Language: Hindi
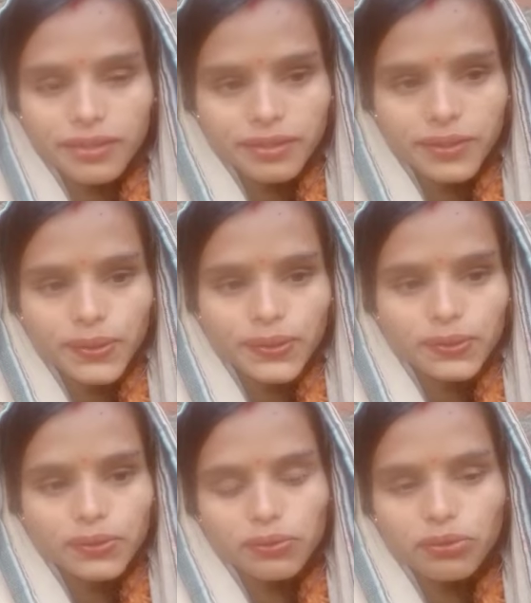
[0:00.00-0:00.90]
तो
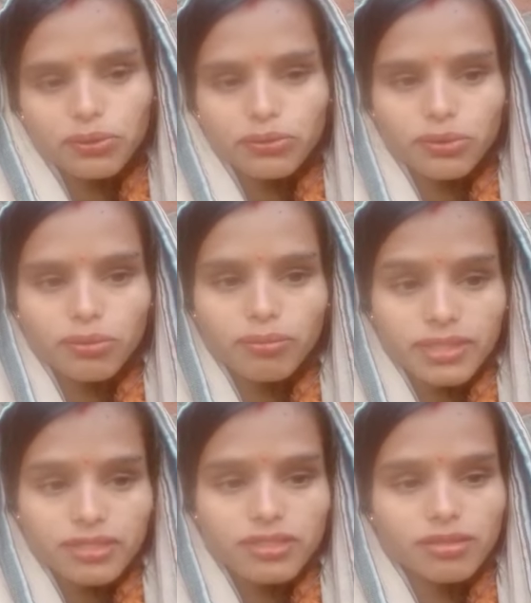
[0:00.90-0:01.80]
दोस्तों बस
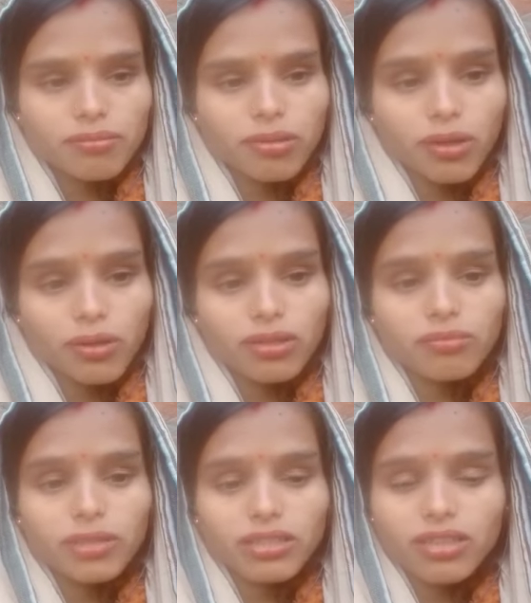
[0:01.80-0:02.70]
ब्लॉग में
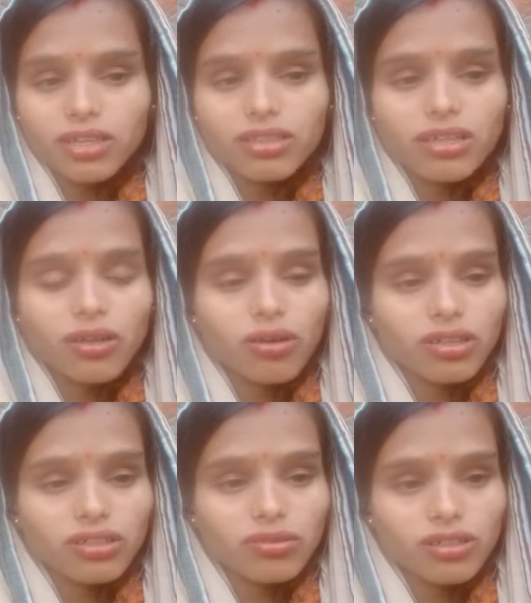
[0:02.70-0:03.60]
ज़्यादा लॉन्ग तो नहीं
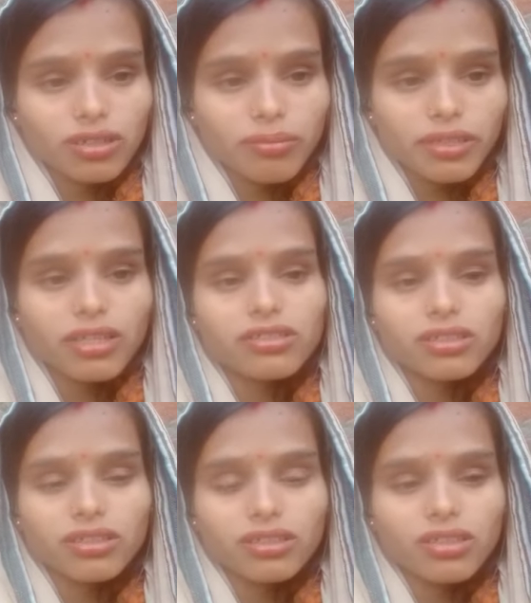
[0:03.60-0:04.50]
बना सकती
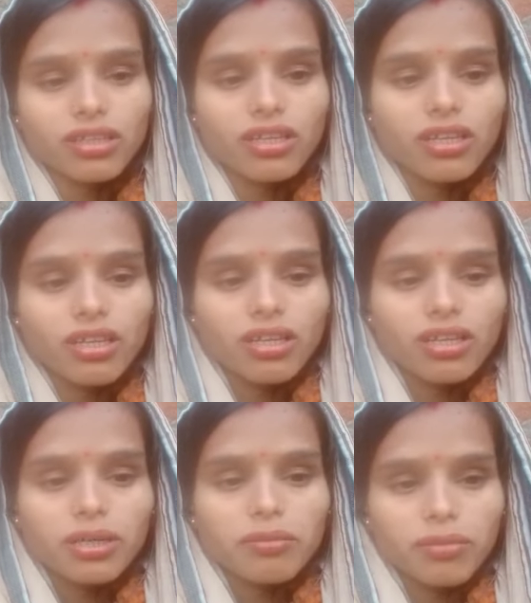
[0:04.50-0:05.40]
बट
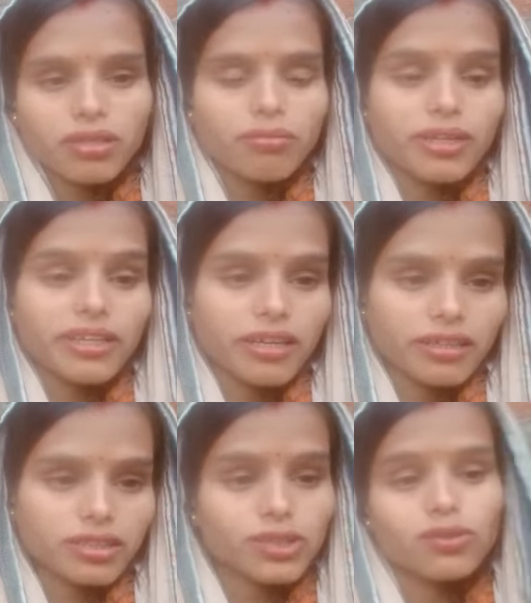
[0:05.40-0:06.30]
बनाने की
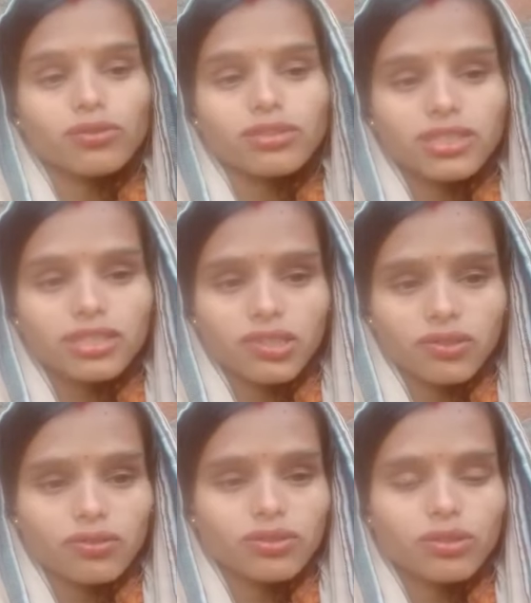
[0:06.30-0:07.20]
कोशिश करूँगी
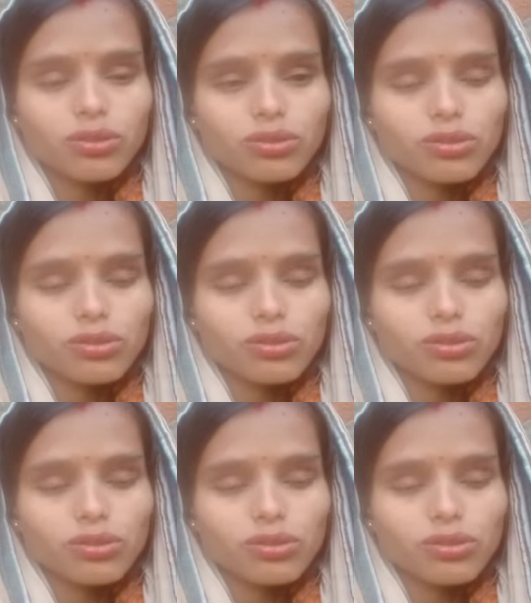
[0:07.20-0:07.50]
दोस्तों